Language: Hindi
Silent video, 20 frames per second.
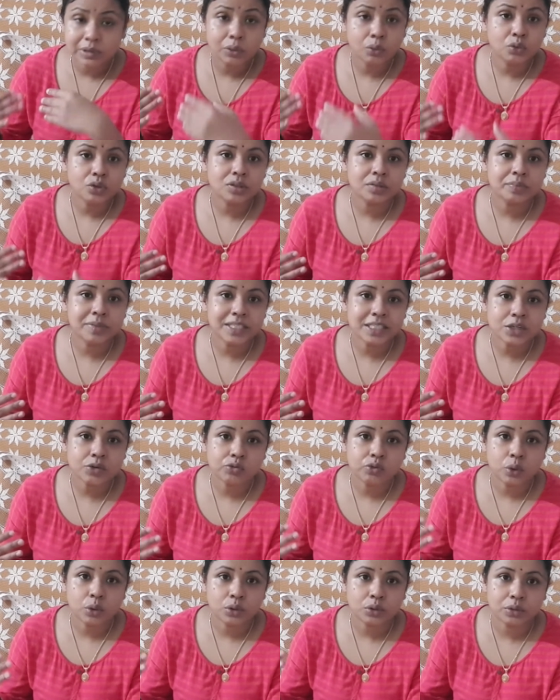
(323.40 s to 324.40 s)
उसमें से
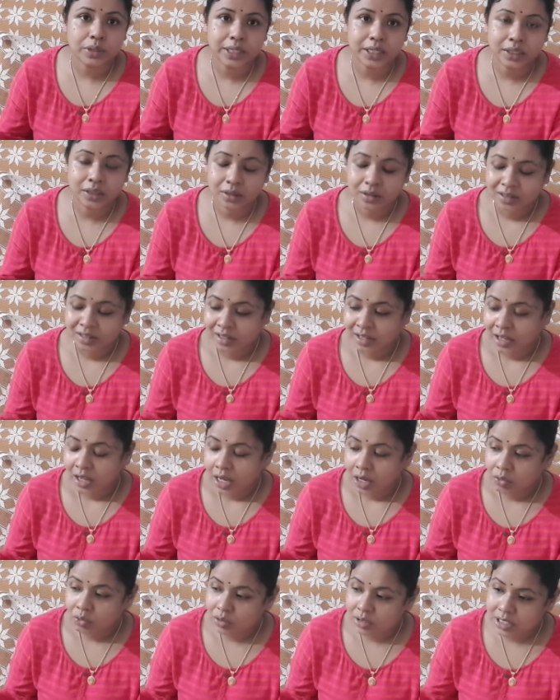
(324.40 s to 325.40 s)
वो जो है
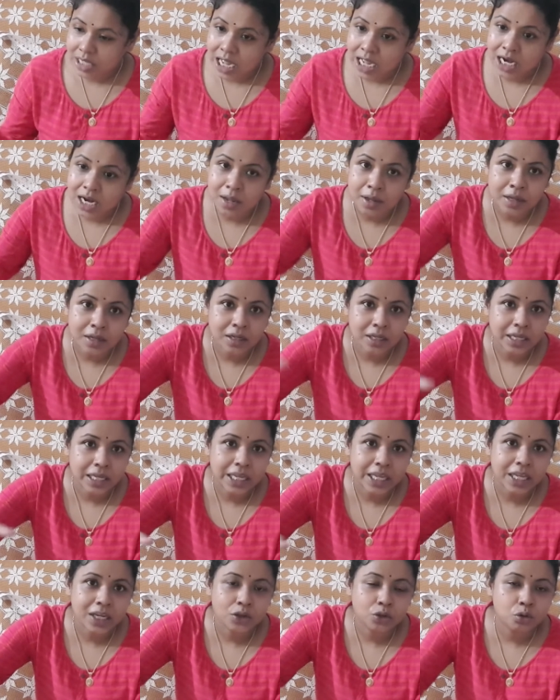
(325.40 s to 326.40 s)
वो सारा
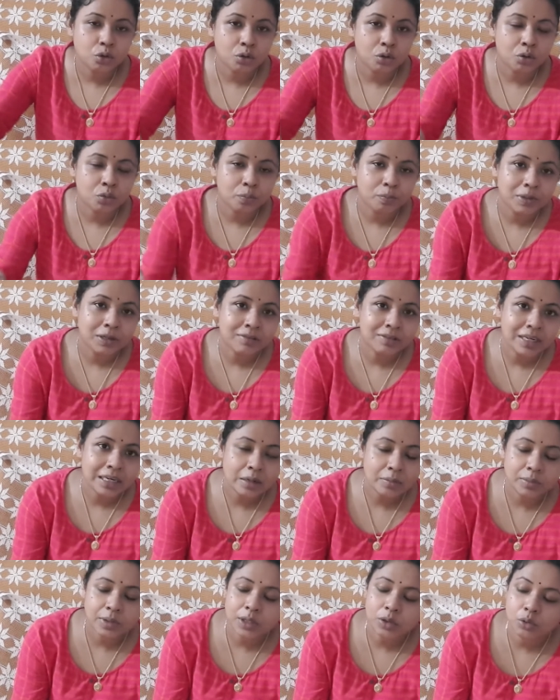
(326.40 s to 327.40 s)
एक दो रुपए वाला
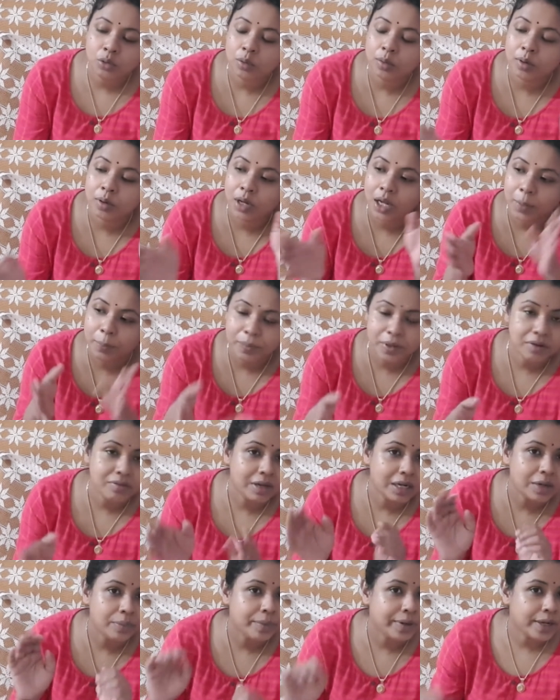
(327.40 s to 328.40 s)
भी अपने
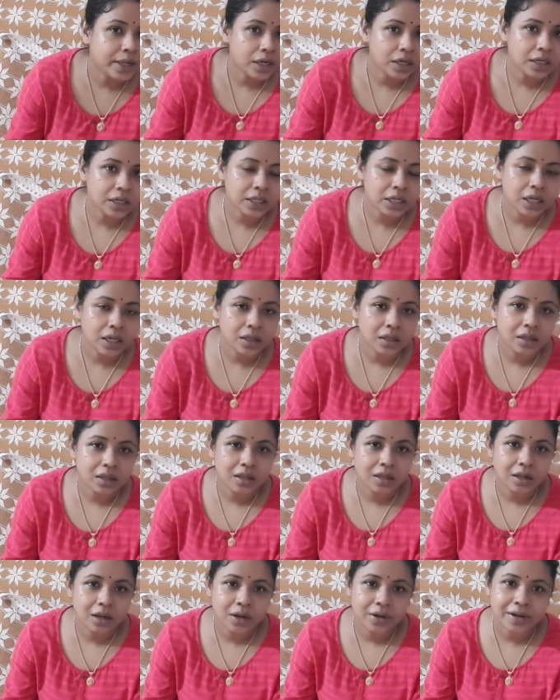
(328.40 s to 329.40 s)
वाले में डाल लिया
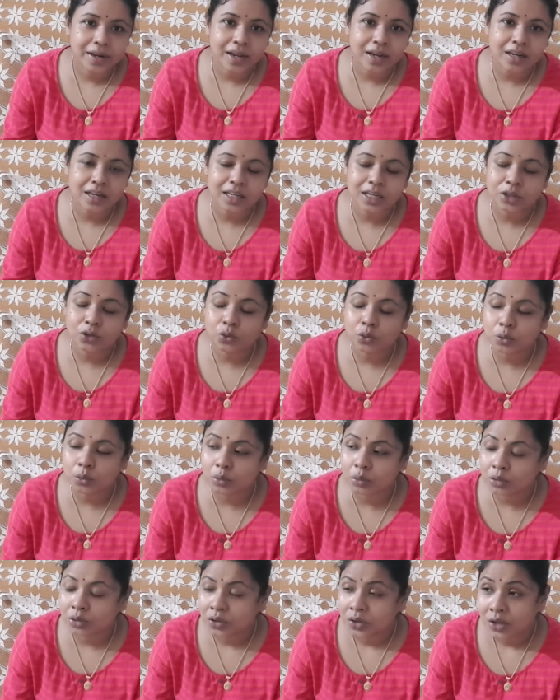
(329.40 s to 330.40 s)
डाल लिया तो
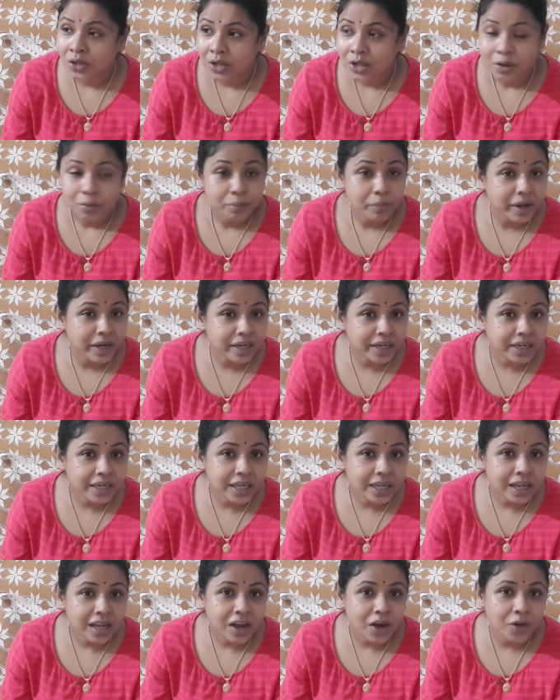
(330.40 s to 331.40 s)
भर
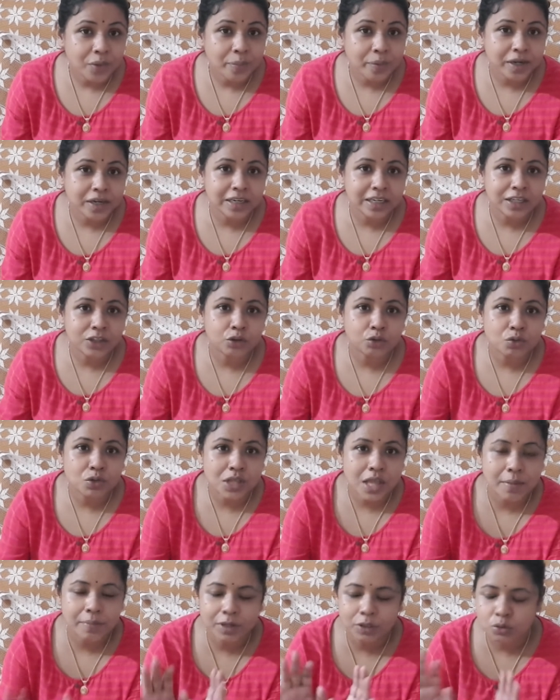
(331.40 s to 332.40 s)
गया और भर गया तो
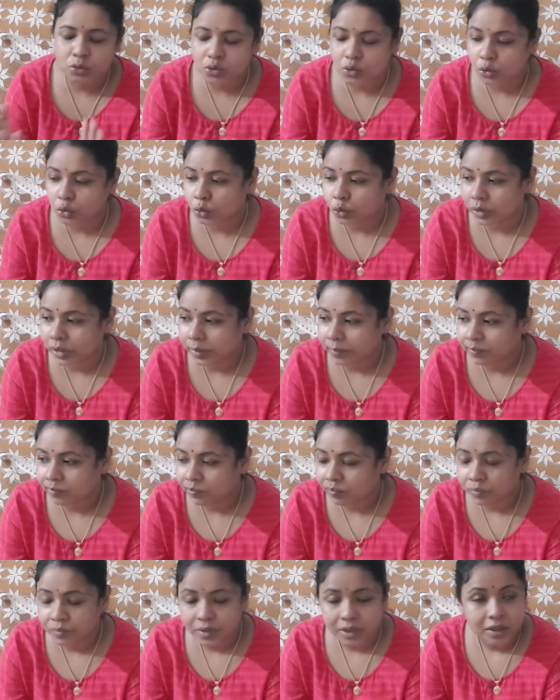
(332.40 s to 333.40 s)
उसके बाद उसको तोड़ा
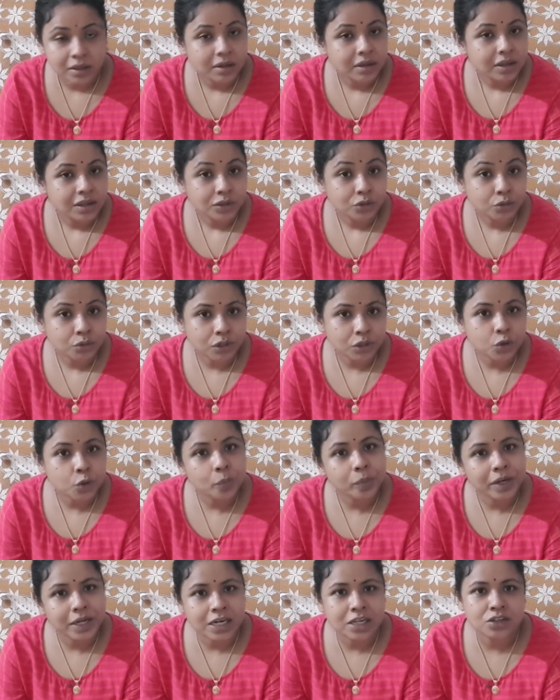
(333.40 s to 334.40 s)
तोड़ा तो
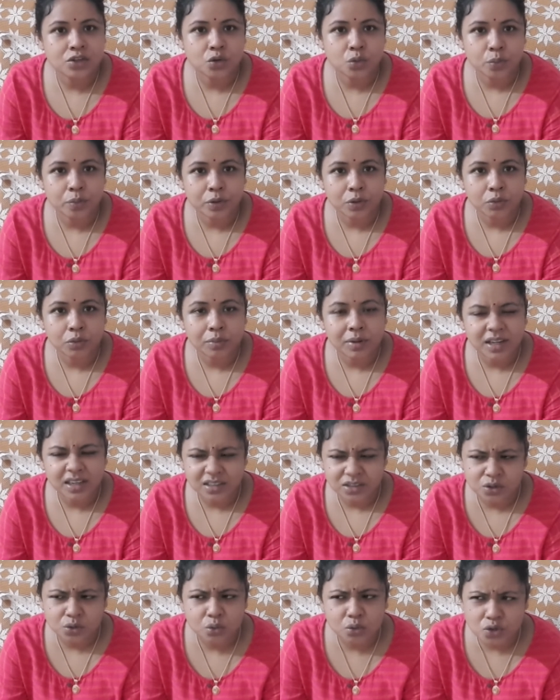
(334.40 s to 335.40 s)
बारह सौ रुपये हुए बारह
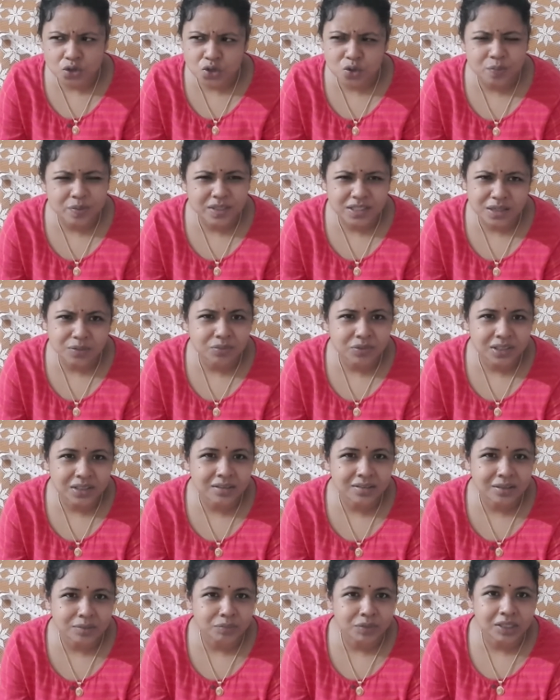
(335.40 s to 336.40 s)
सौ कुछ रुपये समथिंग
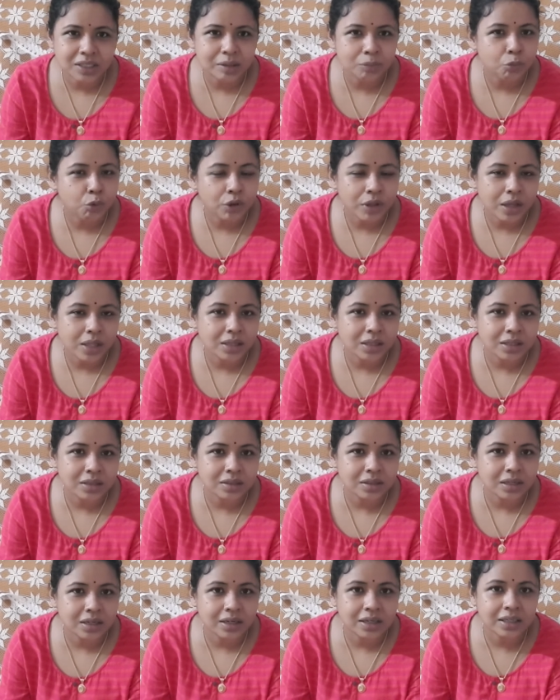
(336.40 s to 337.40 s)
समथिंग हमको याद
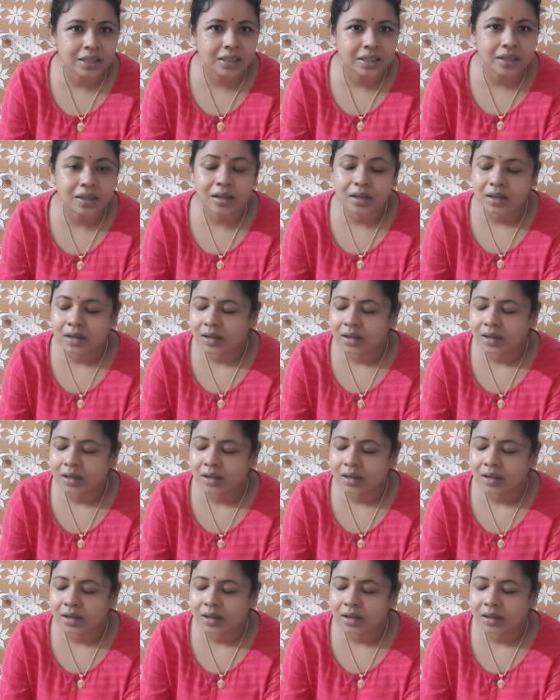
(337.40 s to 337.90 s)
इतना नहीं है